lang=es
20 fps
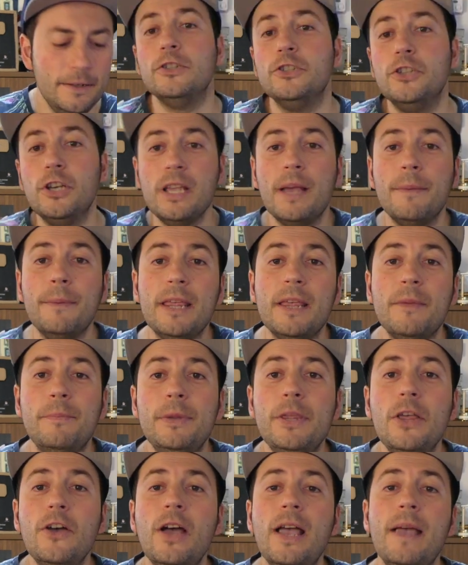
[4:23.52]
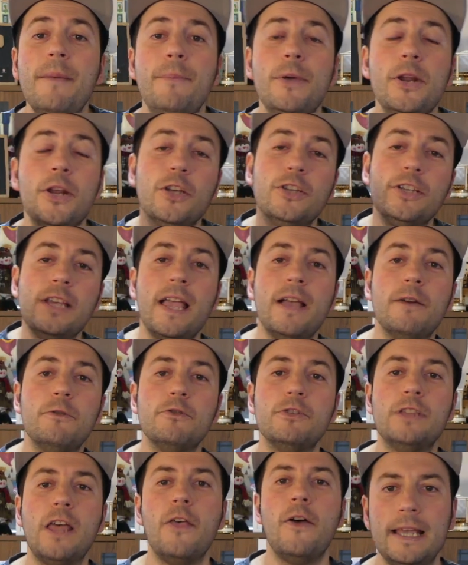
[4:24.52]
Yo ya me despido, espero que os hayan
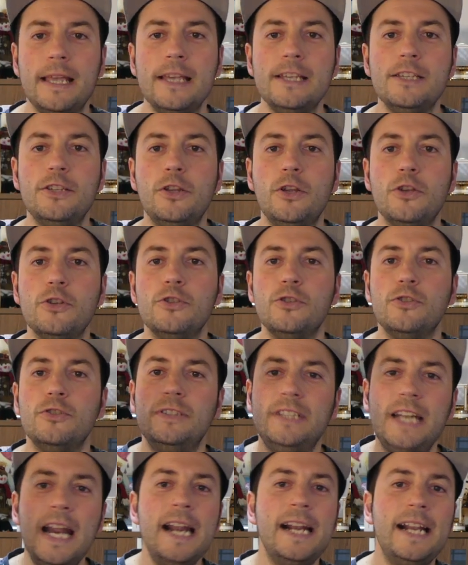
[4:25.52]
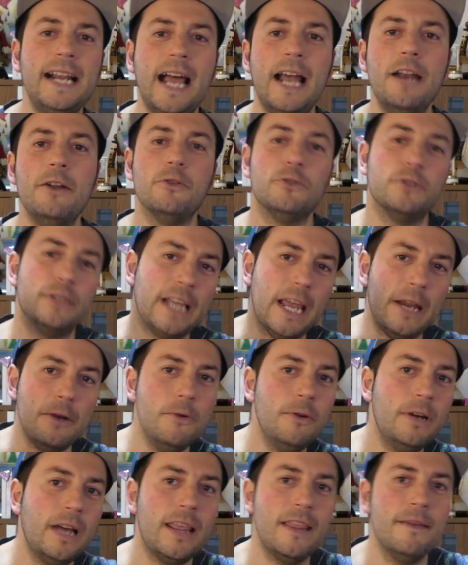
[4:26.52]
gustado estos tres regalos que
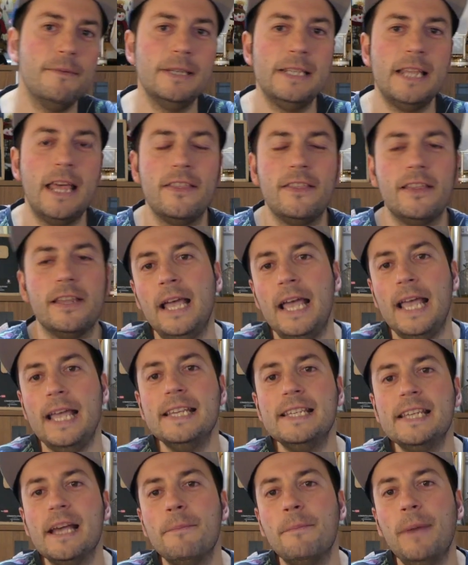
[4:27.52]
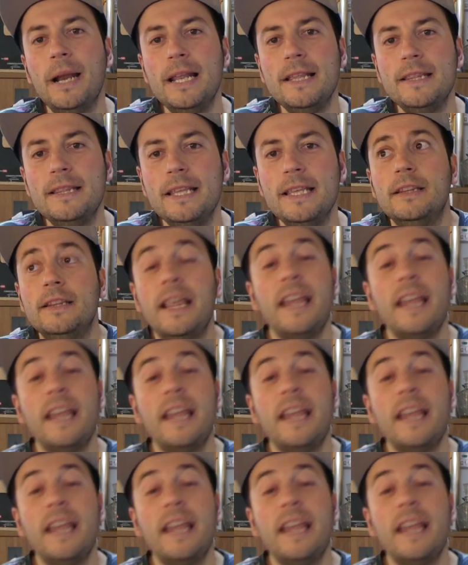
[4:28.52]
nunca debes de hacer en San Valentín.